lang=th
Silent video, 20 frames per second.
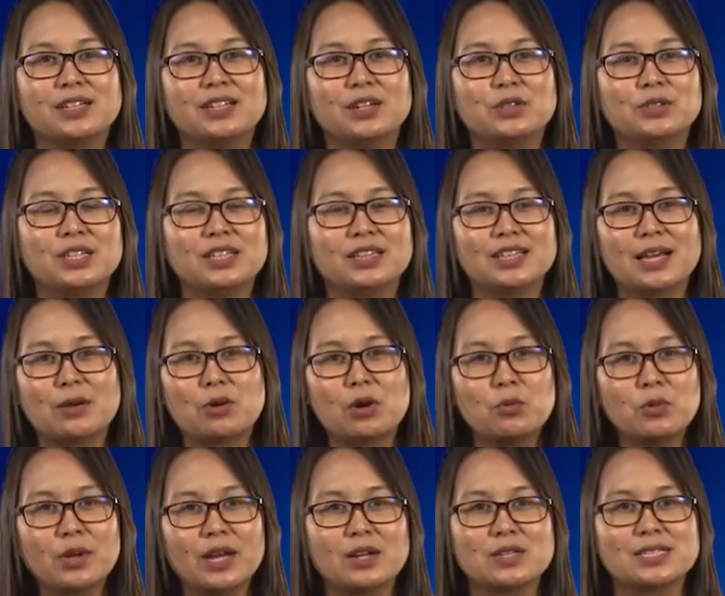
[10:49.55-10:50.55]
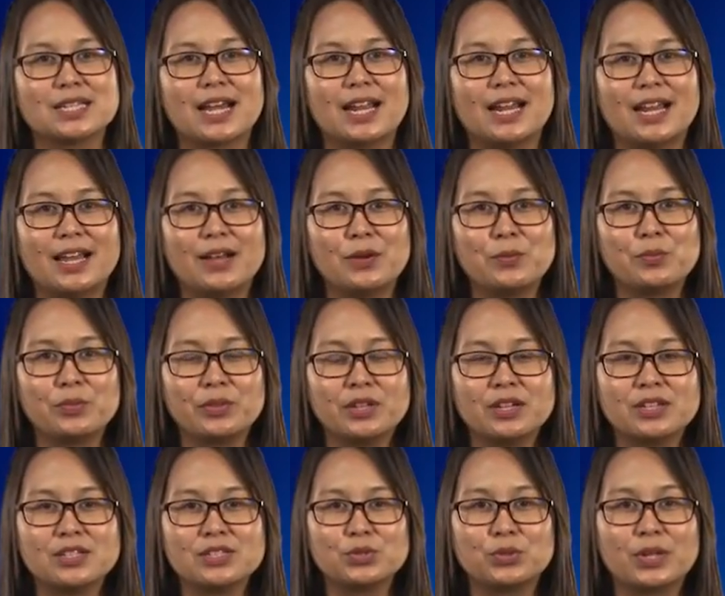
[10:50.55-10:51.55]
เราติดตามข้อมูลข่าวสารแล้ว
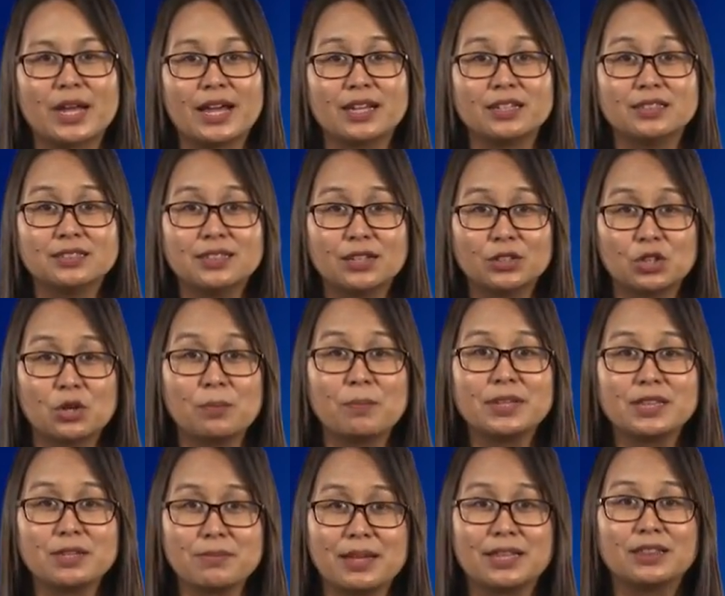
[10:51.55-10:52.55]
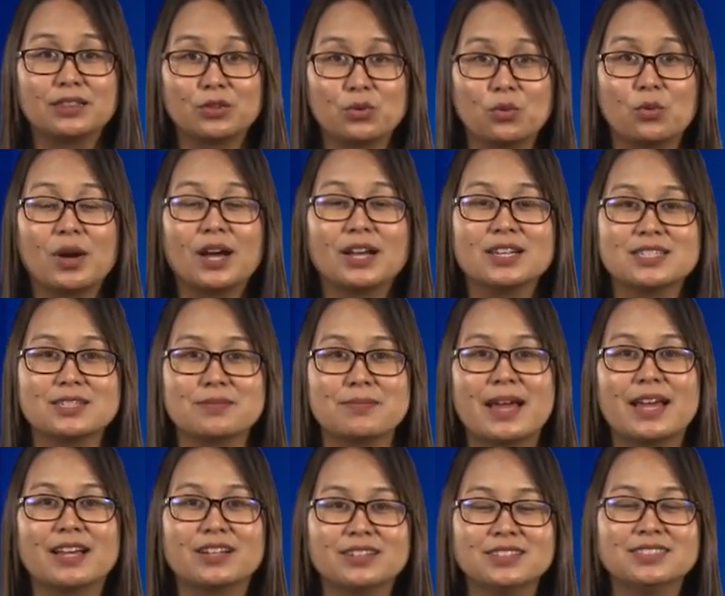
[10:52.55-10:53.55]
สุดท้ายคือเราต้องปฏิบัติตัวใช่ไหม
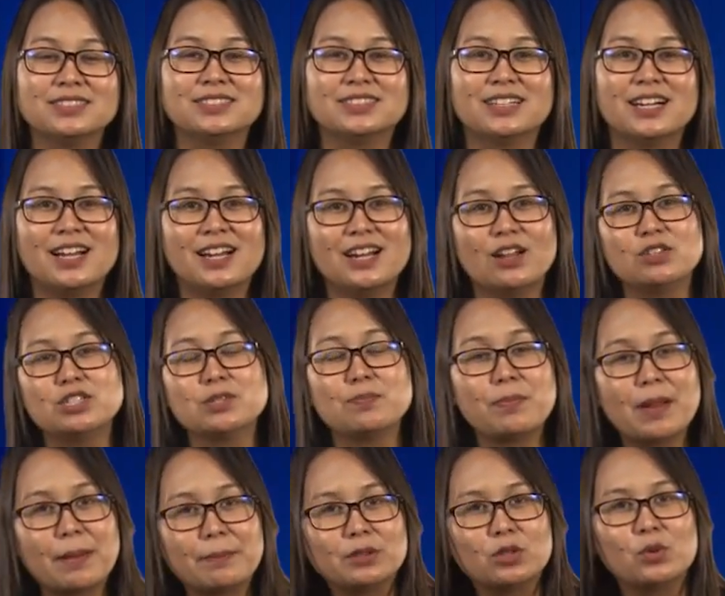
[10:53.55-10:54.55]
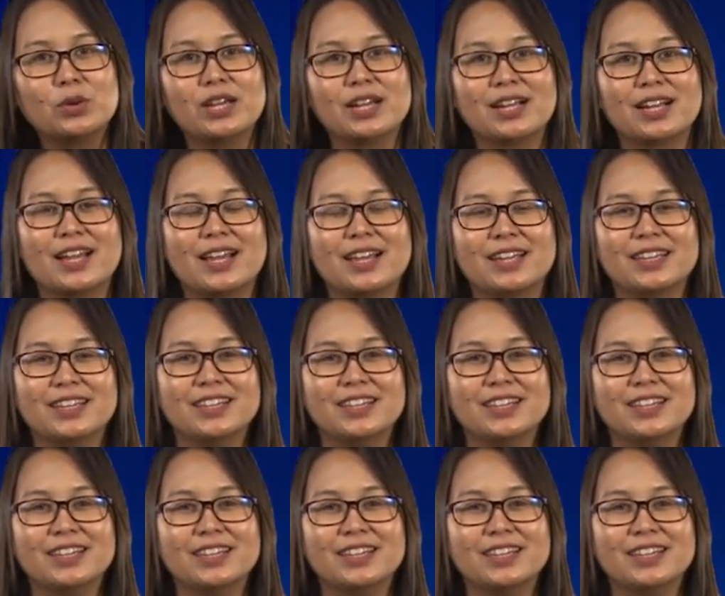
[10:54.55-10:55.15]
ก็คือเราจะปรับตัวอย่างไง